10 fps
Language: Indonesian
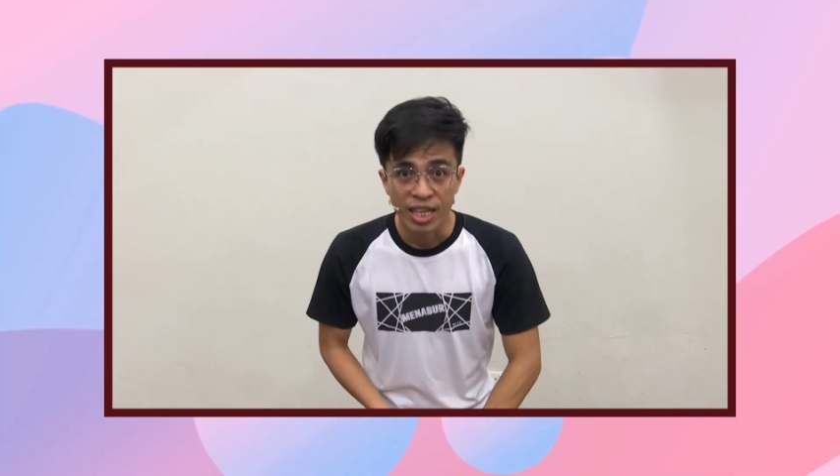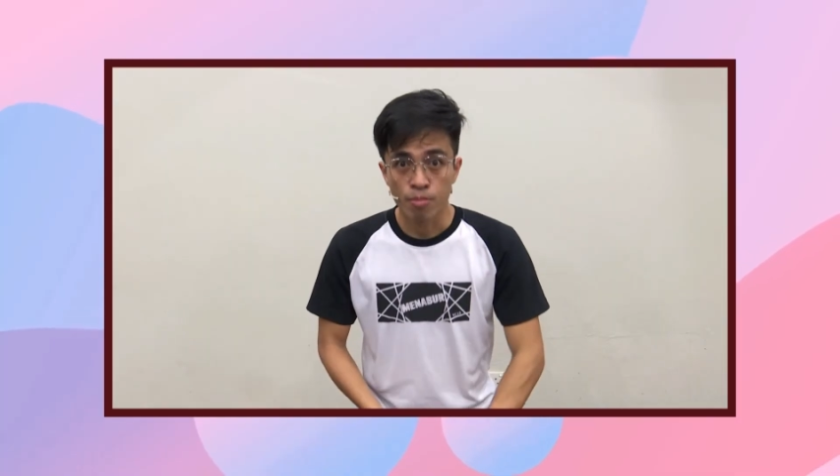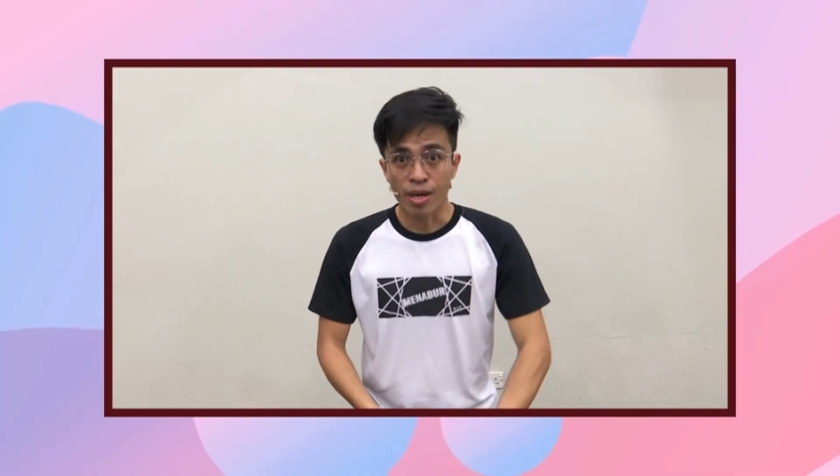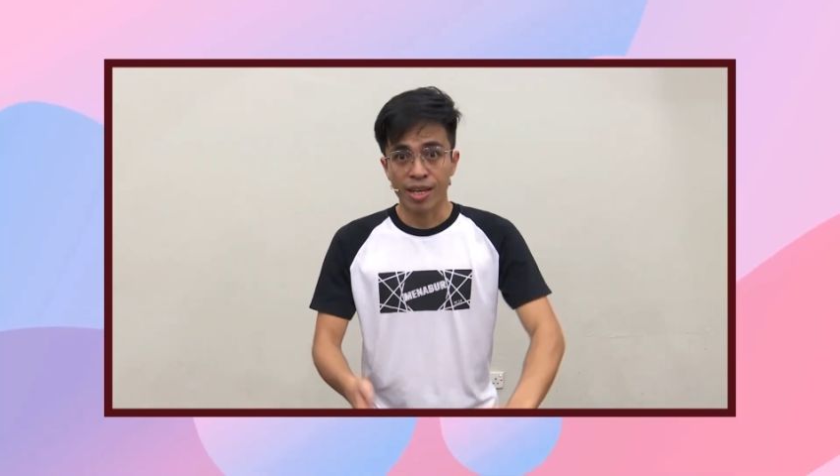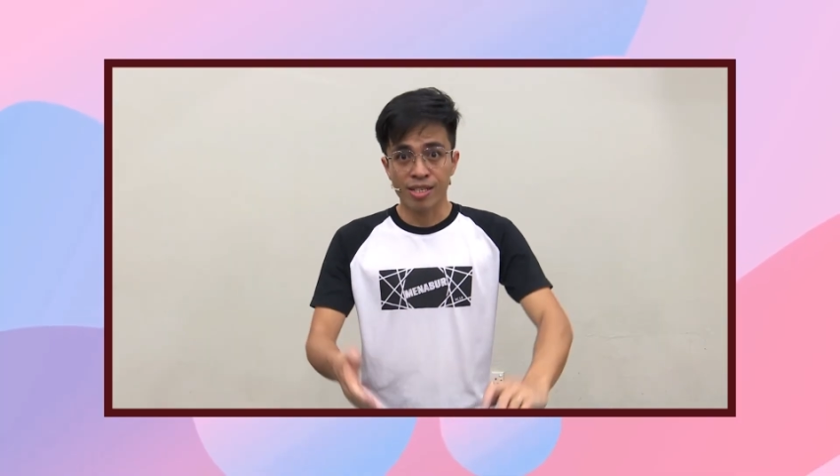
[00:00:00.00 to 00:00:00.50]

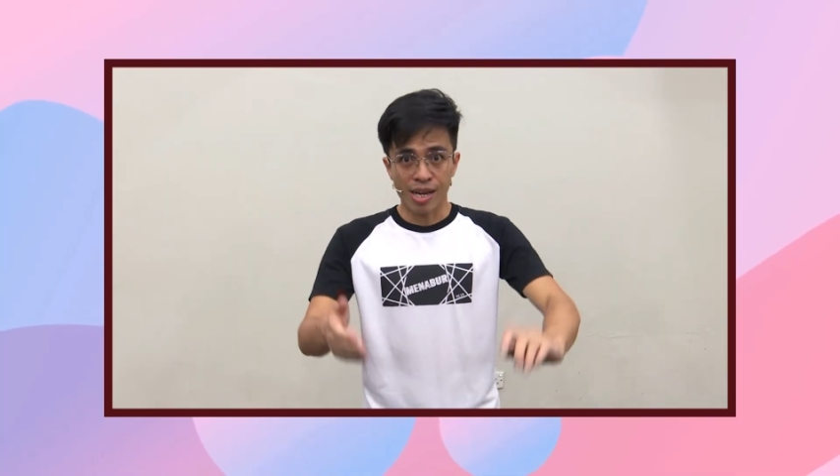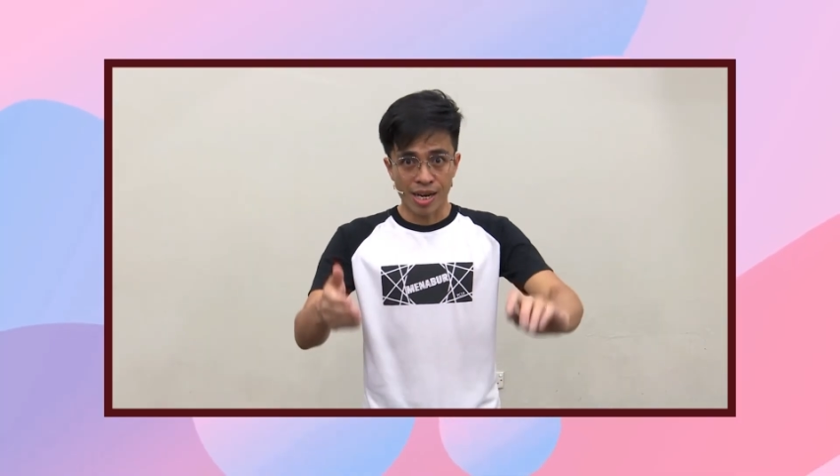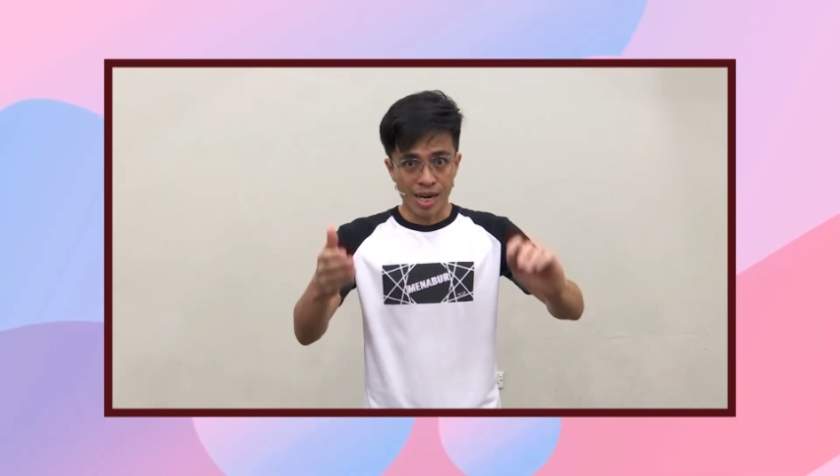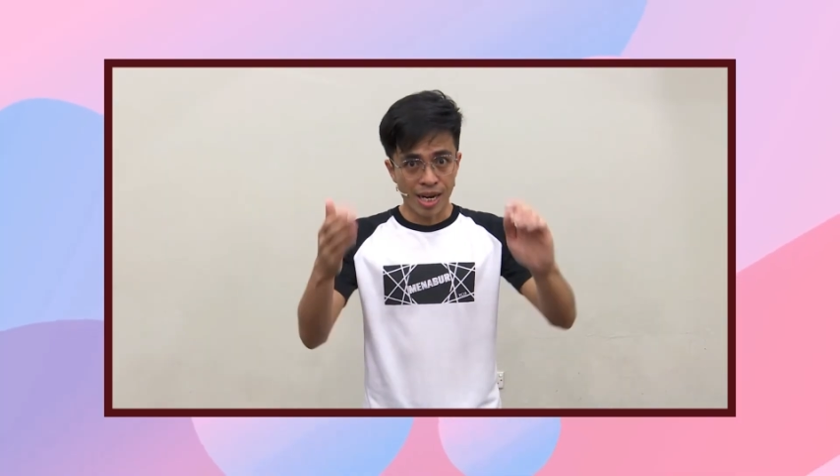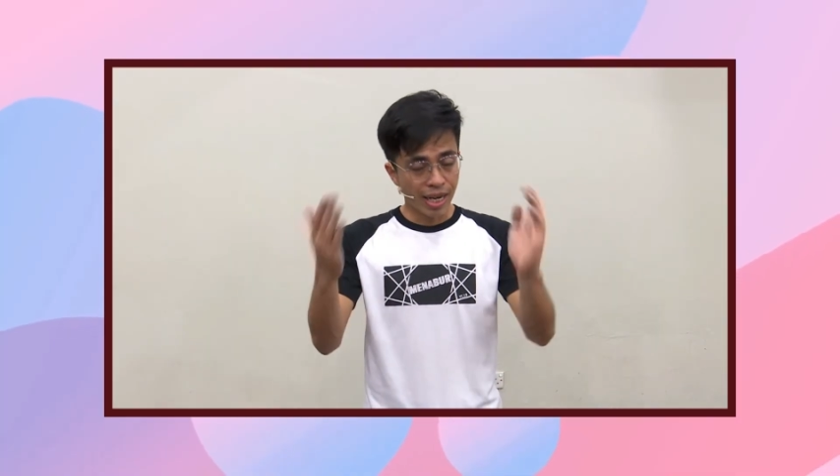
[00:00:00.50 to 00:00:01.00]
Kebaktian
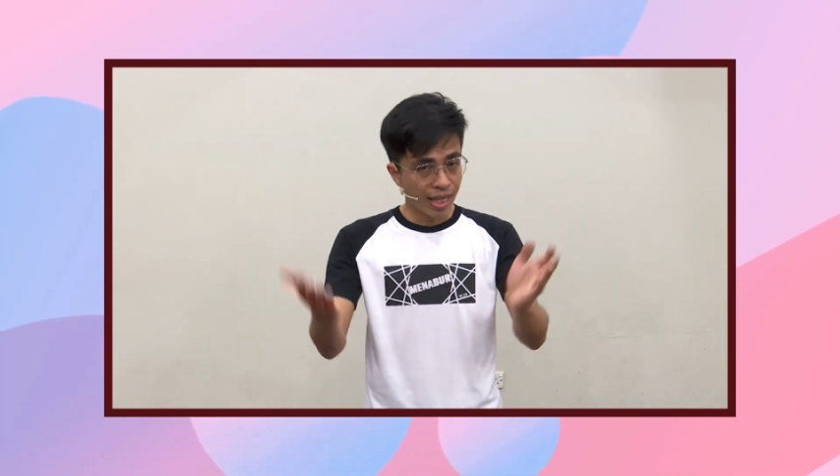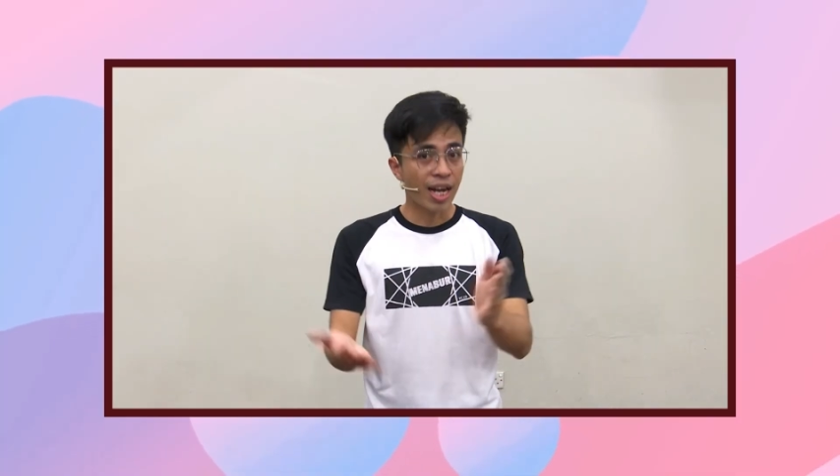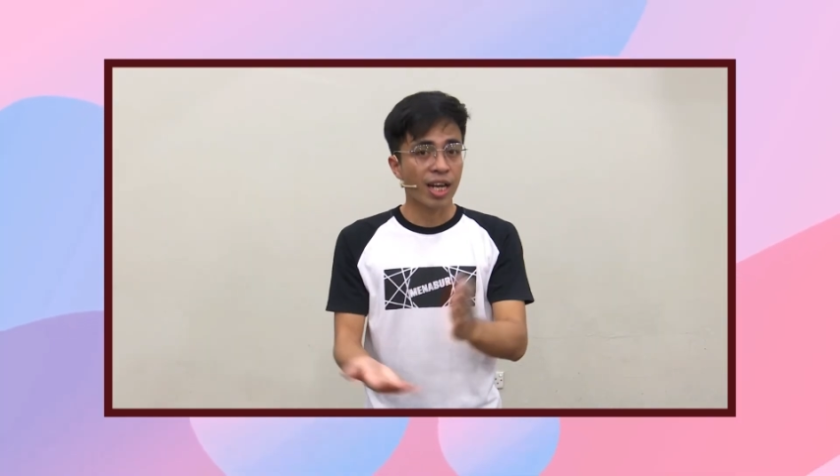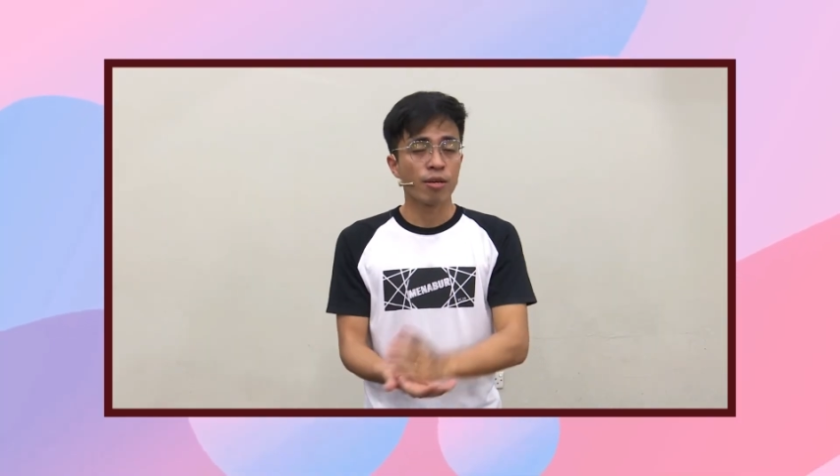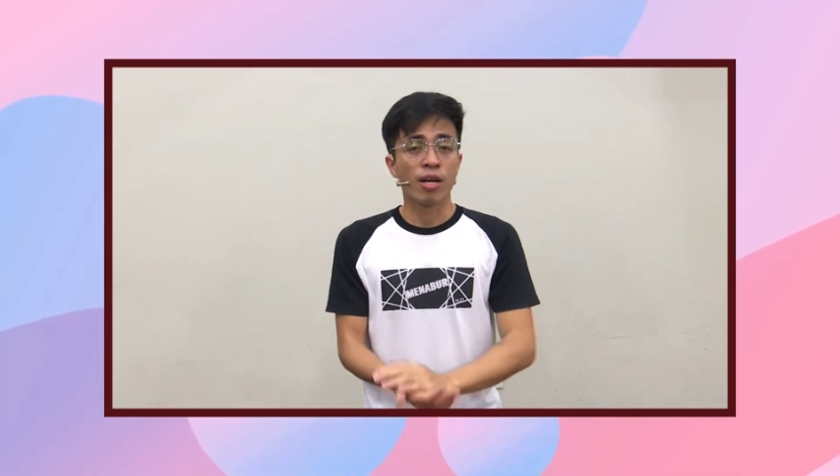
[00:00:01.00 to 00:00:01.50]
sel kanak-kanak kita
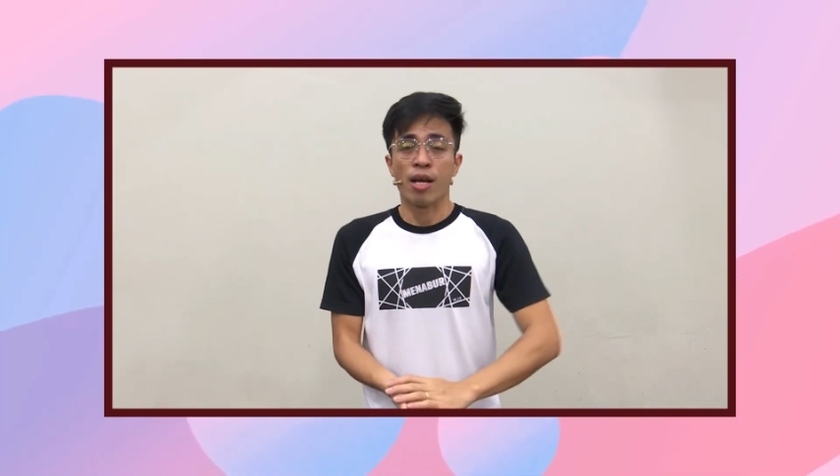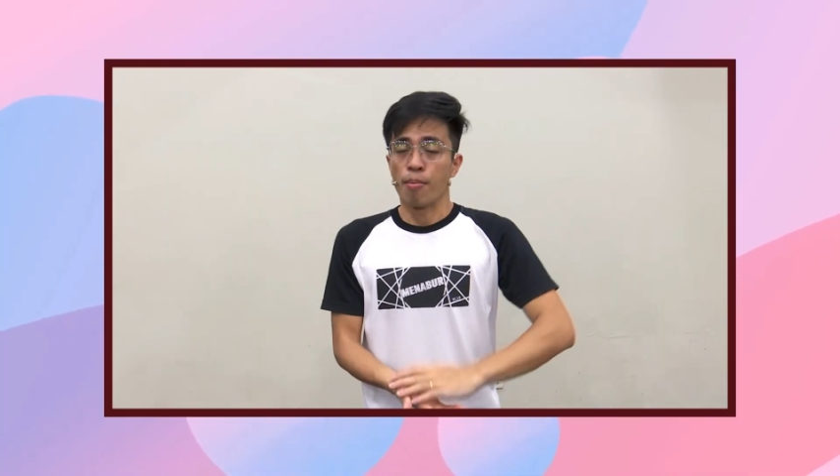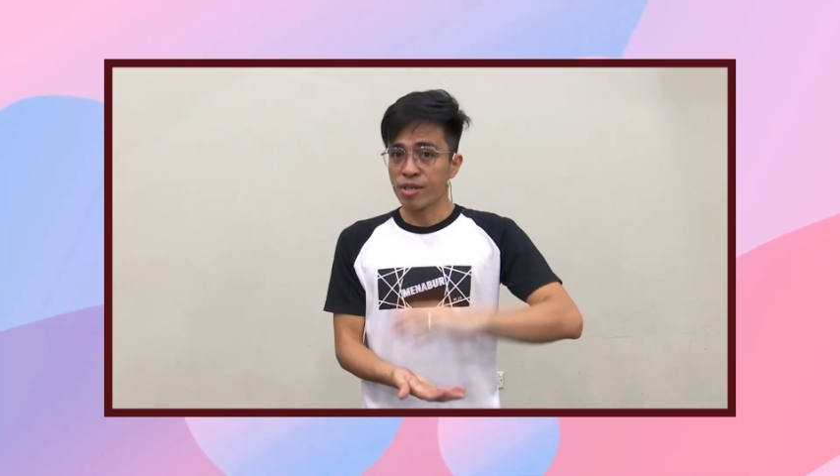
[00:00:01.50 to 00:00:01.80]
akan